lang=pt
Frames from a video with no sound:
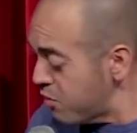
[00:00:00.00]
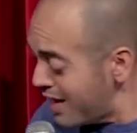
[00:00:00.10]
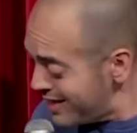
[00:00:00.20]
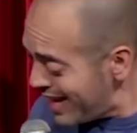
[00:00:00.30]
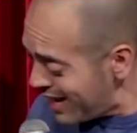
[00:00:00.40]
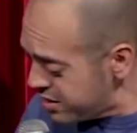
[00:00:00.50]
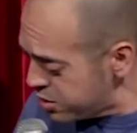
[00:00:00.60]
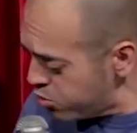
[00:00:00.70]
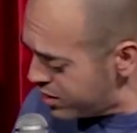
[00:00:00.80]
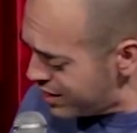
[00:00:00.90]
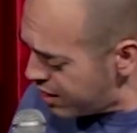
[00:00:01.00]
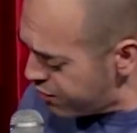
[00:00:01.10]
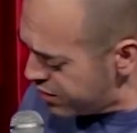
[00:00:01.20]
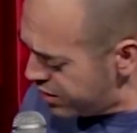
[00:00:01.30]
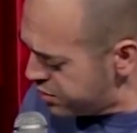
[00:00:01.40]
aliás, a sua
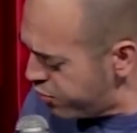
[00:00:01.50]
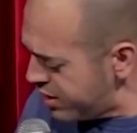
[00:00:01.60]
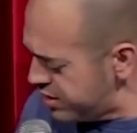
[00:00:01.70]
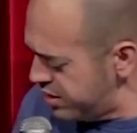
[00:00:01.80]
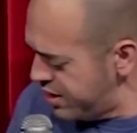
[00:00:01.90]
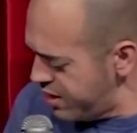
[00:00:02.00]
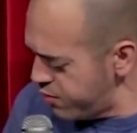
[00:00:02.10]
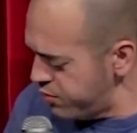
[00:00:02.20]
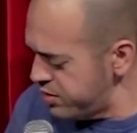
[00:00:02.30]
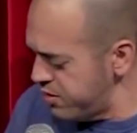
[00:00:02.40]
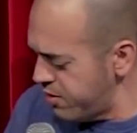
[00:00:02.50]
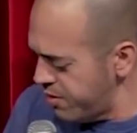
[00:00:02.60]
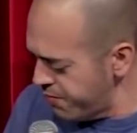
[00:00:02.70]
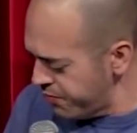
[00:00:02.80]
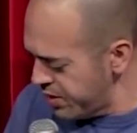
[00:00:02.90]
gravidez foi acidente? Foi, senhora?
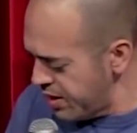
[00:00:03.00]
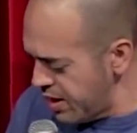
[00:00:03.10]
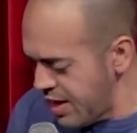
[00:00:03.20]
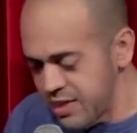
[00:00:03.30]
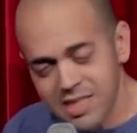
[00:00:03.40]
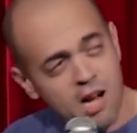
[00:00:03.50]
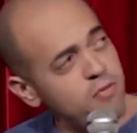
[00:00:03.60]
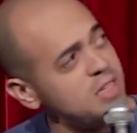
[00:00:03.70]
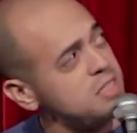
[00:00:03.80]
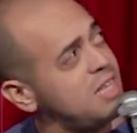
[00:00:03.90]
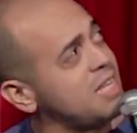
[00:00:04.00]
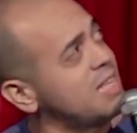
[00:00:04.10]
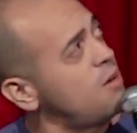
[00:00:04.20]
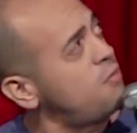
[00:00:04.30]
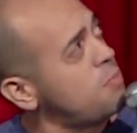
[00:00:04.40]
não, foi acidente não,